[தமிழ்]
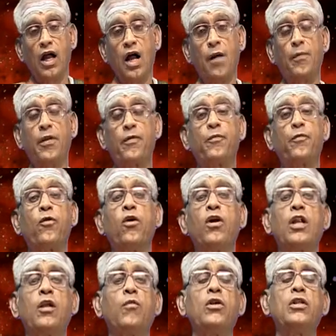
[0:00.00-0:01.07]
அப்படி
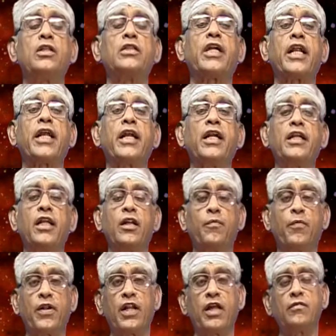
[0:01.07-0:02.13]
போகிற பொழுது தடைகள்
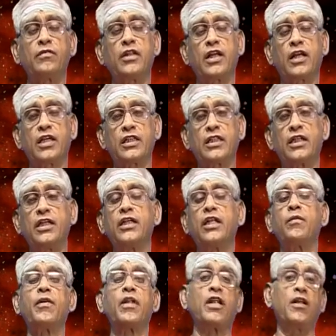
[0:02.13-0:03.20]
ஏற்படலாம் சில கஷ்டங்கள்
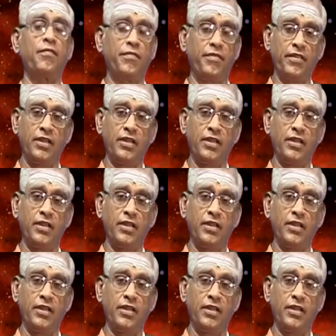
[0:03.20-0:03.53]
ஏற்படலாம்